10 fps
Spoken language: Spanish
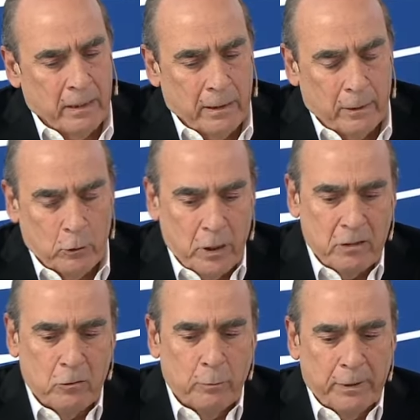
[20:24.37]
Entonces
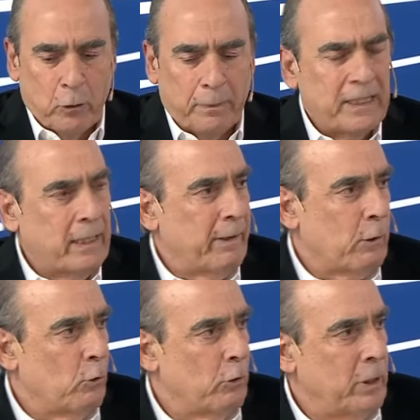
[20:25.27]
yo me tomé el
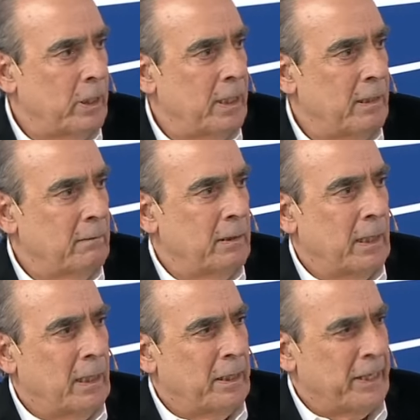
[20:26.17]
trabajo hoy de
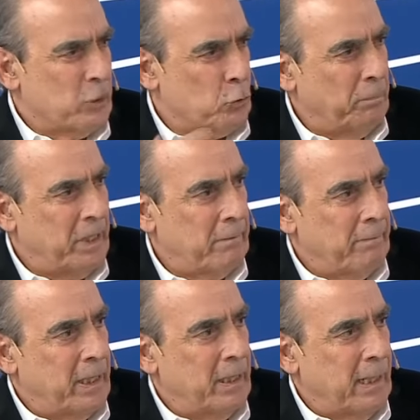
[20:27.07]

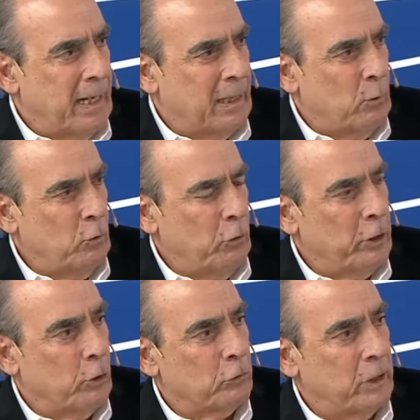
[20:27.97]
resumirme algunos de
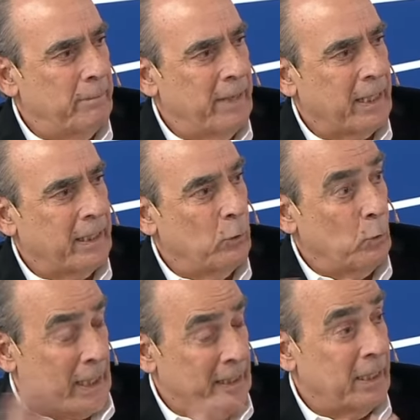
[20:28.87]
los temas que
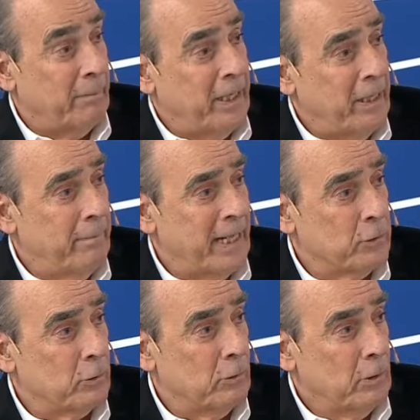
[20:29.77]
durante el mes de
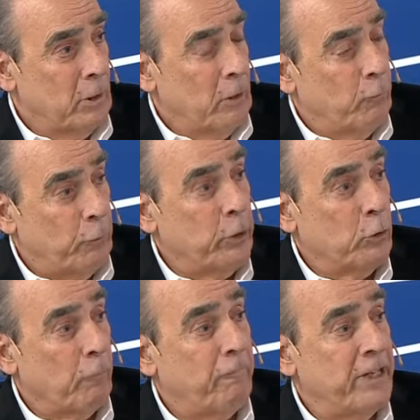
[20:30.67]
mayo fueron
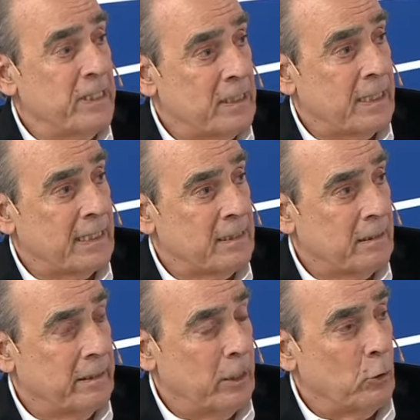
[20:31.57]
ofensas
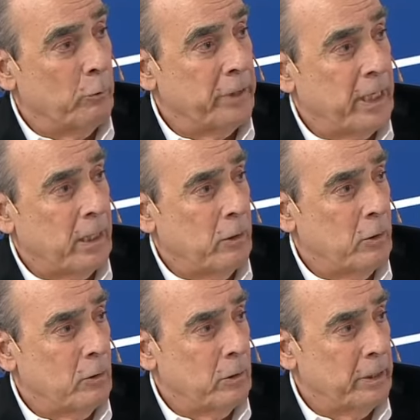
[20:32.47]
del
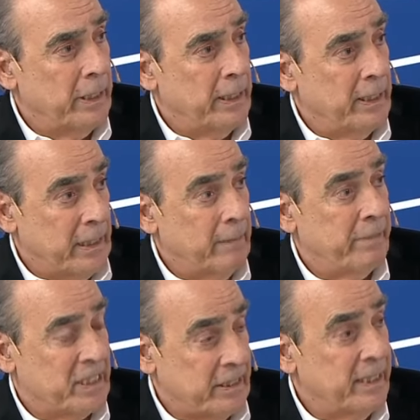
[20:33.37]
gobierno eh, del
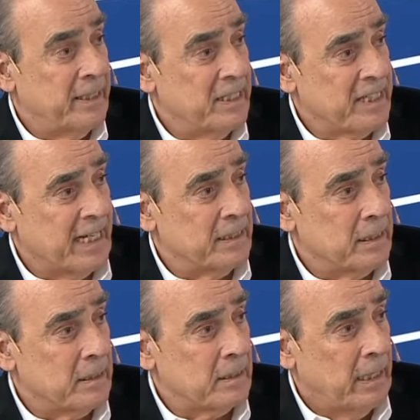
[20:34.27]
presidente
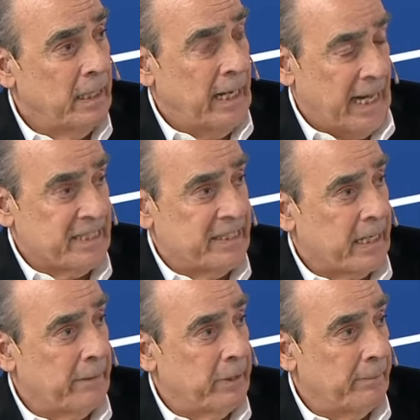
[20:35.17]
Sánchez hacia
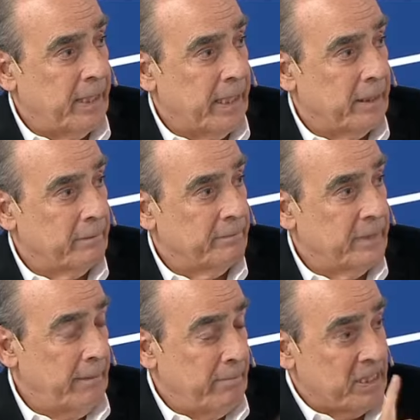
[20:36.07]
Javier Milei.
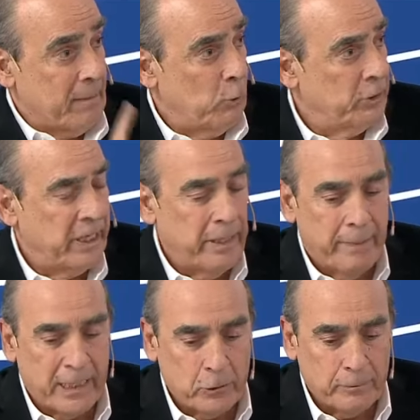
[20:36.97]
Empezamos el 3 de
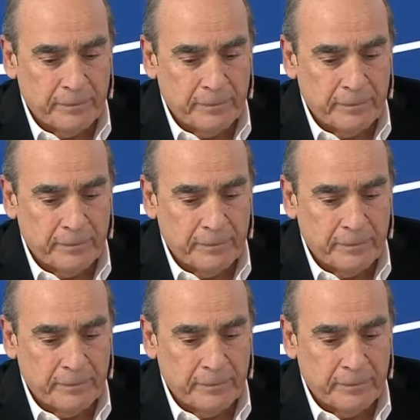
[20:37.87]
mayo.